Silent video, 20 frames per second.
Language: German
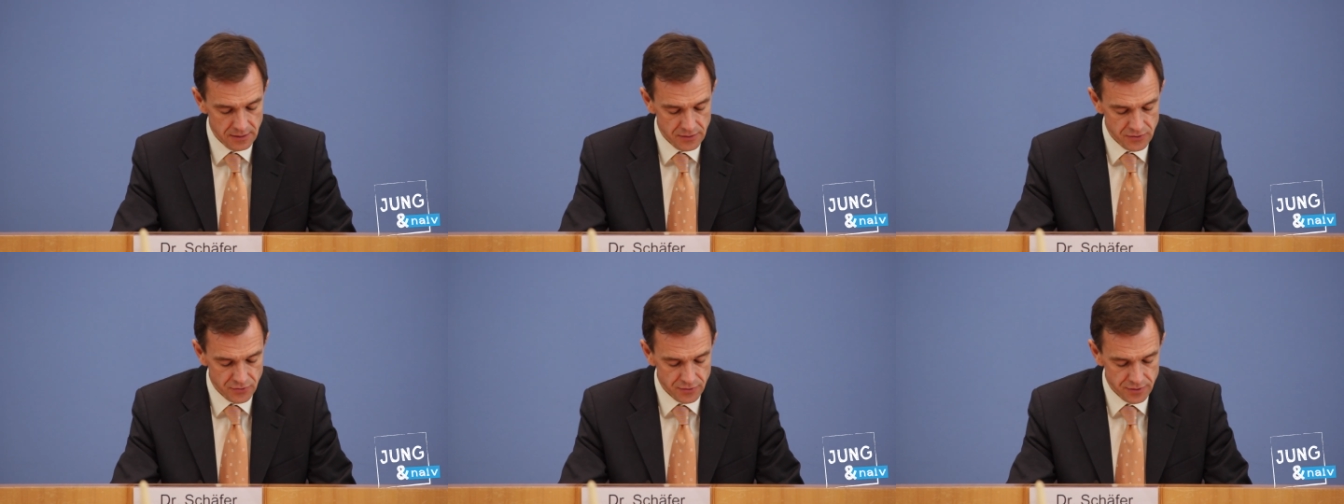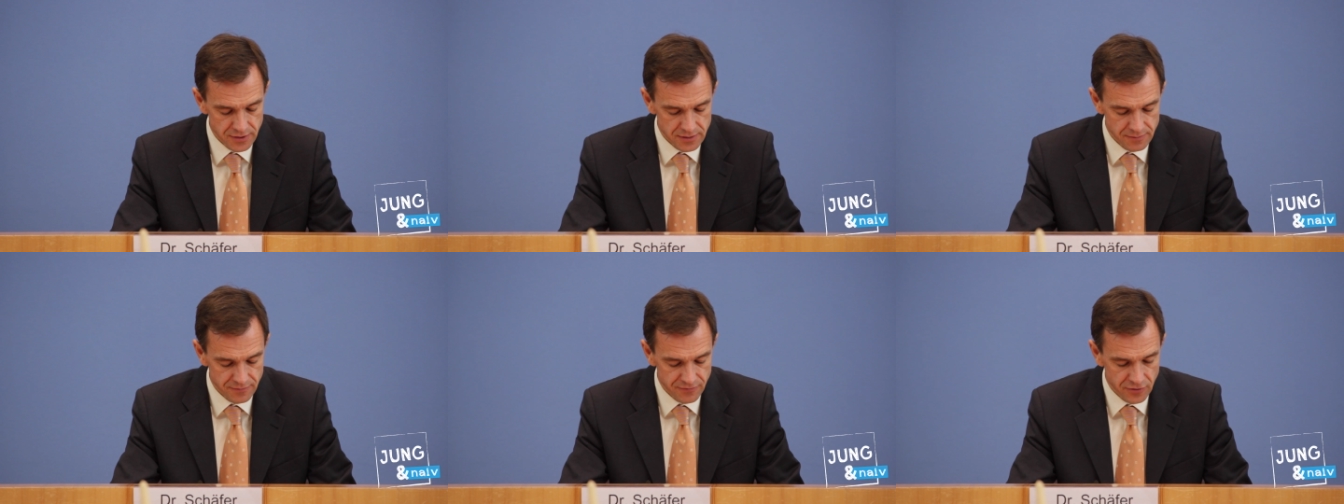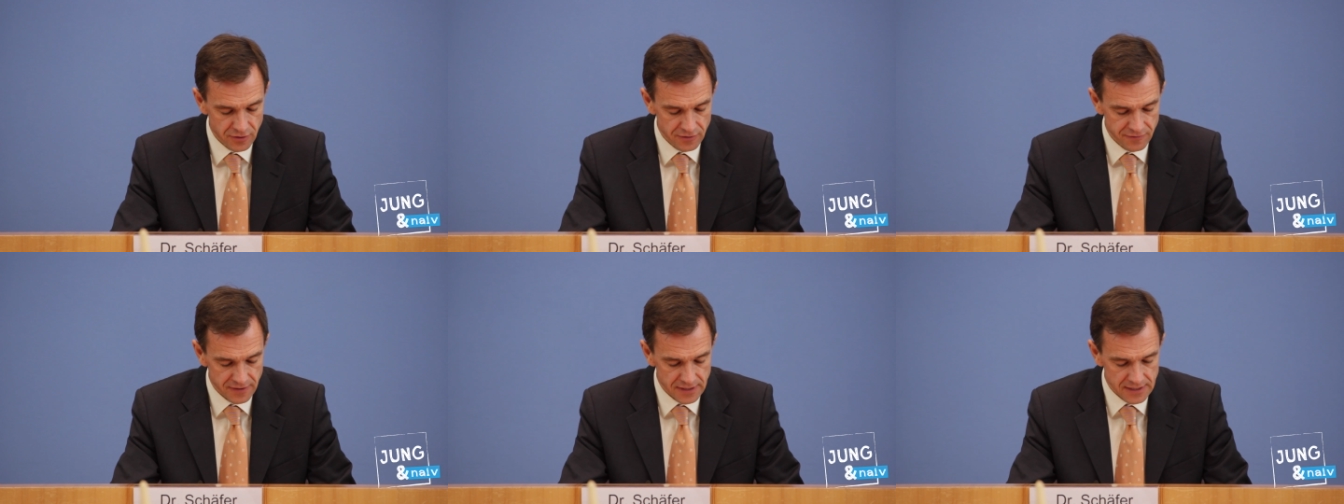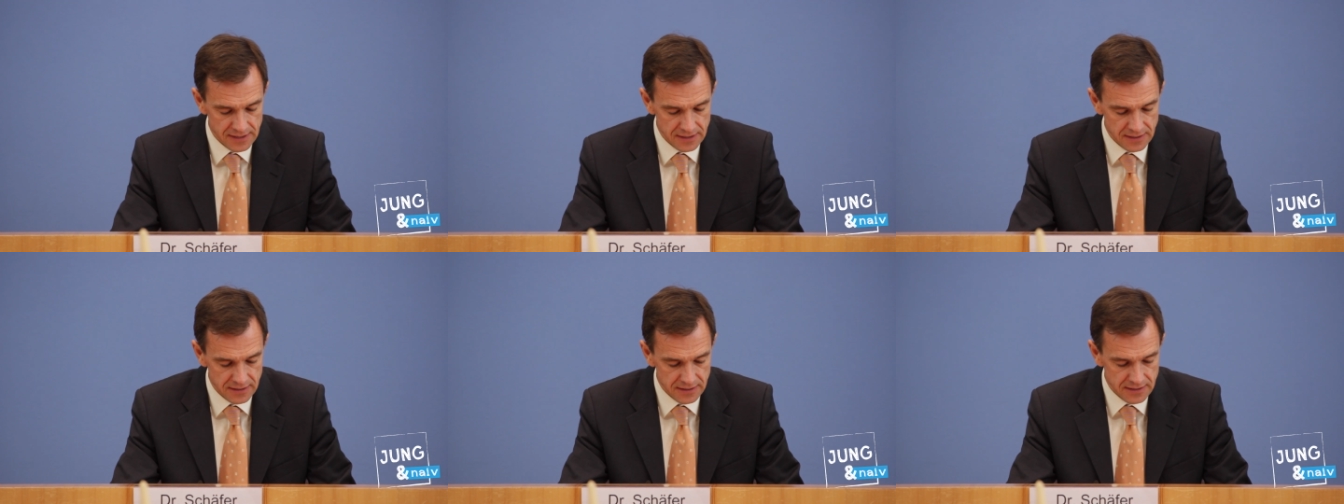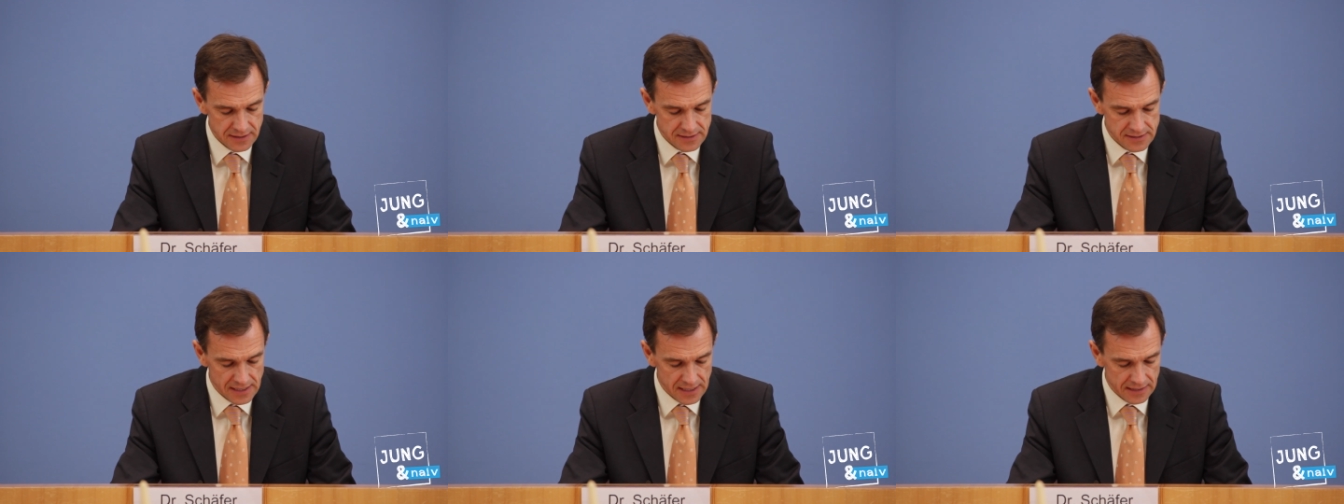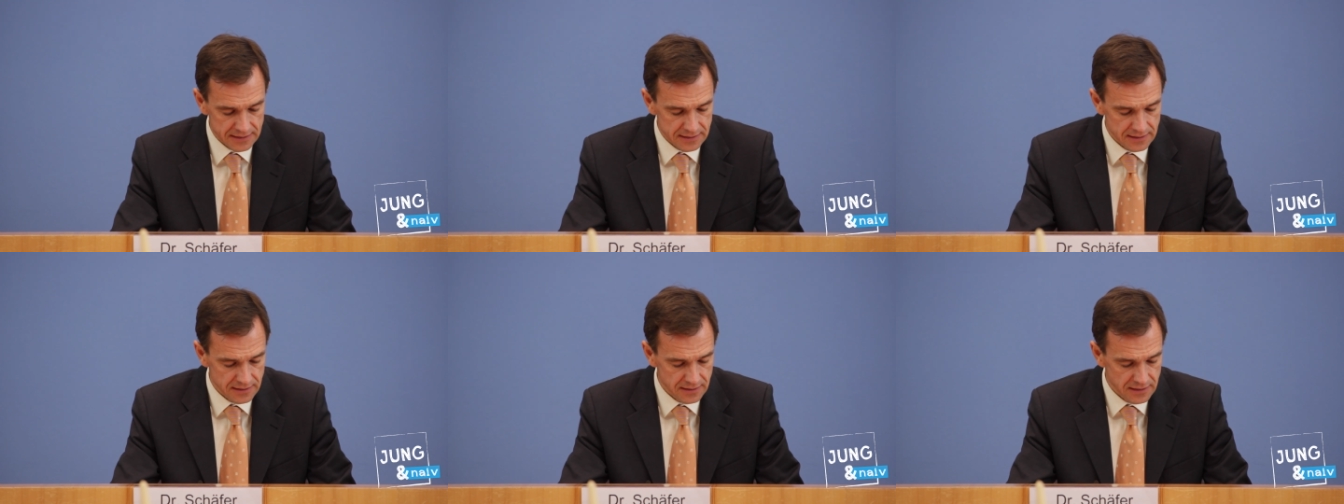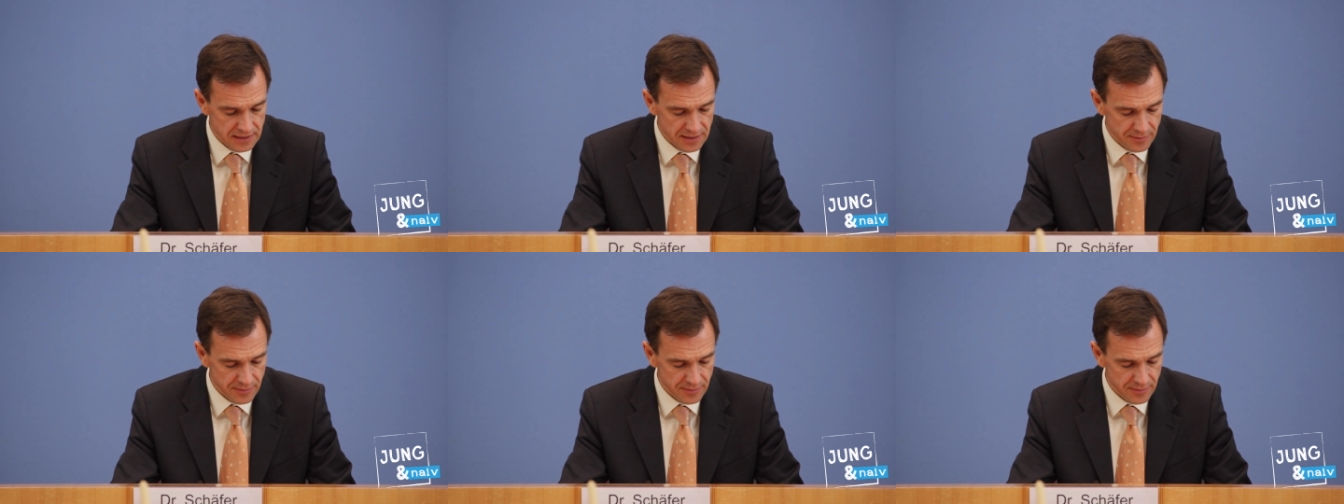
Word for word: zu diesem Vorfall äh, gesagt hat.